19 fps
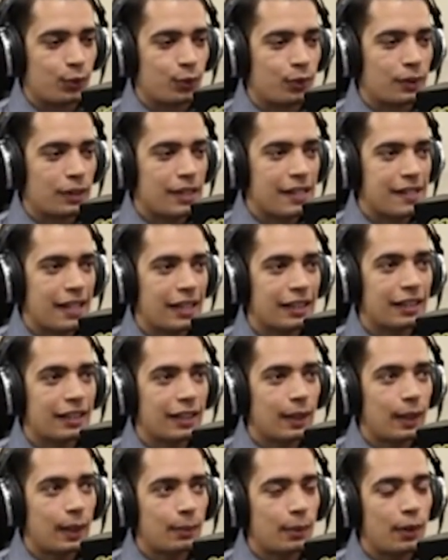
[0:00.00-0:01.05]
وزائد ان
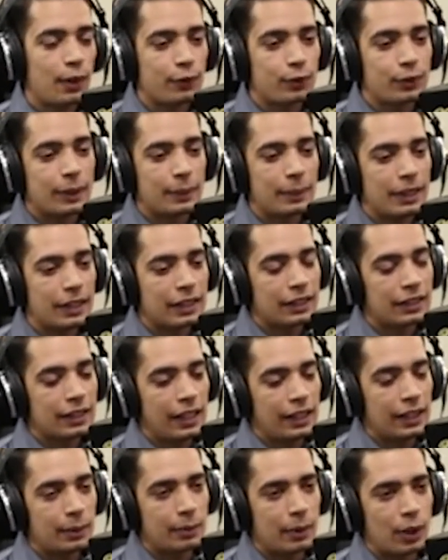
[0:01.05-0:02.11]
انا لما اقف قدام لجنه
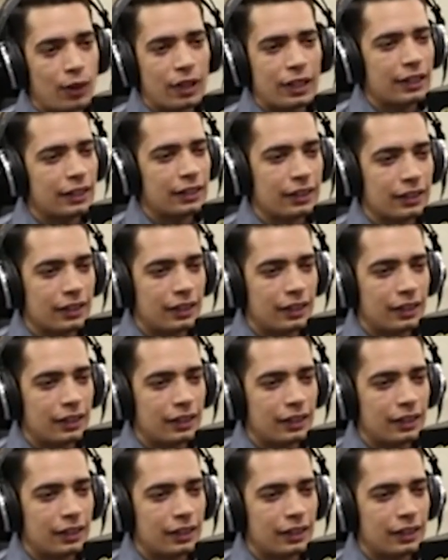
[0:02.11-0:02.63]
تحكيم او اي